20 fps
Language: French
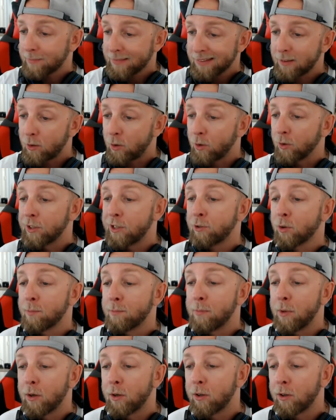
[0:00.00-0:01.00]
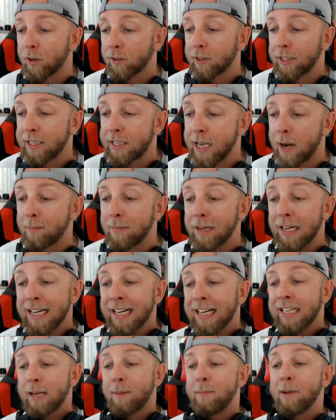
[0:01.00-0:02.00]
on est sur l'entrée de gamme.
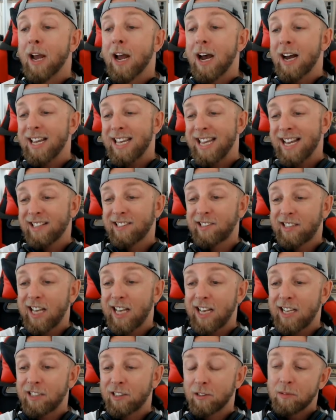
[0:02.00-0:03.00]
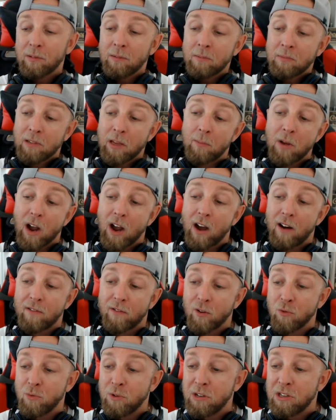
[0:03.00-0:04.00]
Caméra arrière 16, caméra
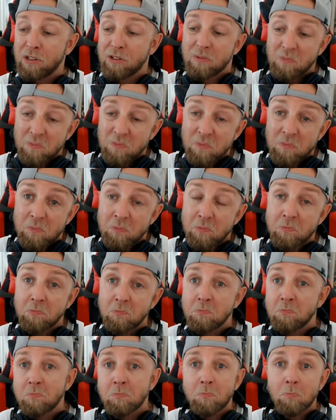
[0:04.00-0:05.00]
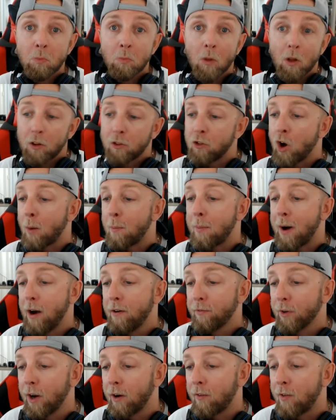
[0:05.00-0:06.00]
avant 8, normal,
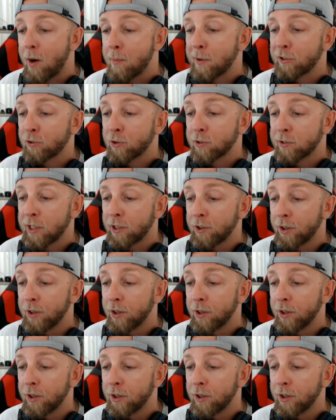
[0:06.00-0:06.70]
faudra voir après ce que ça donne,